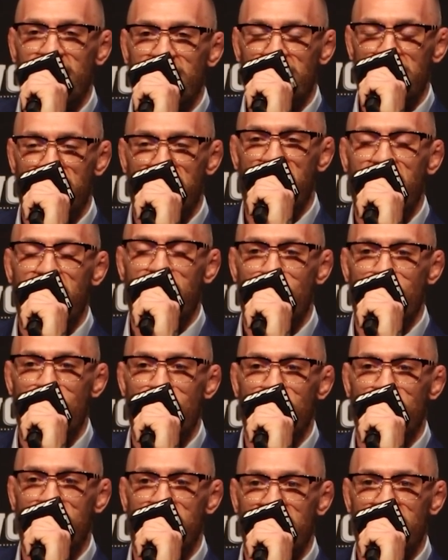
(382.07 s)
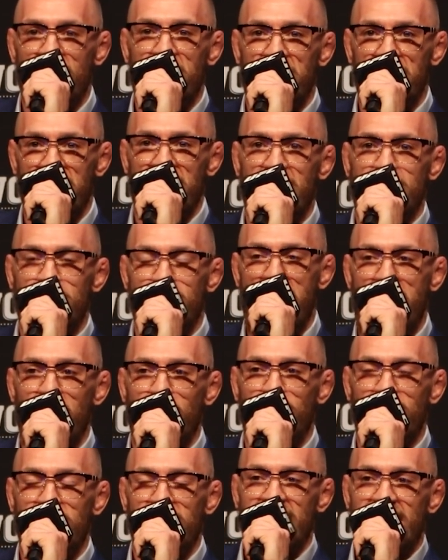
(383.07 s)
Vielleicht überlebt er
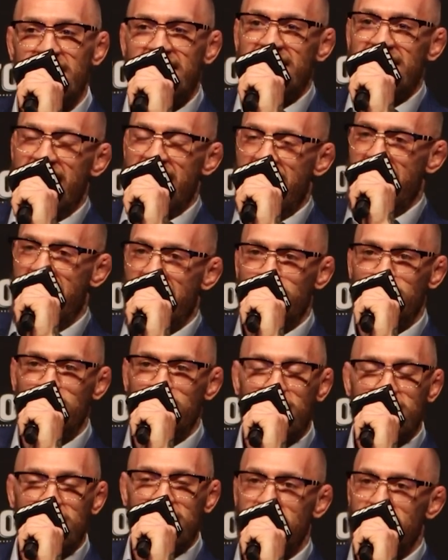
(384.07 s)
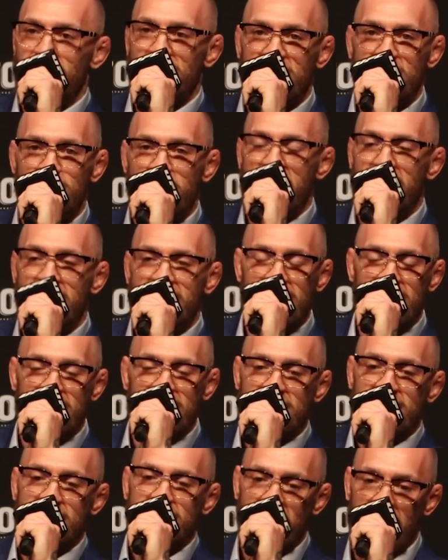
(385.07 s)
die harten Treffer eines McGregor,
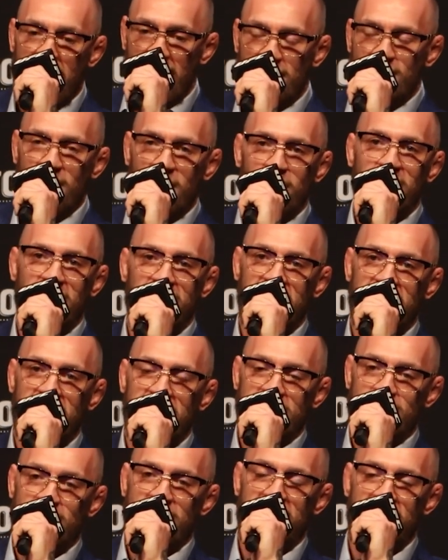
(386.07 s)
geht dann auf die Distanz.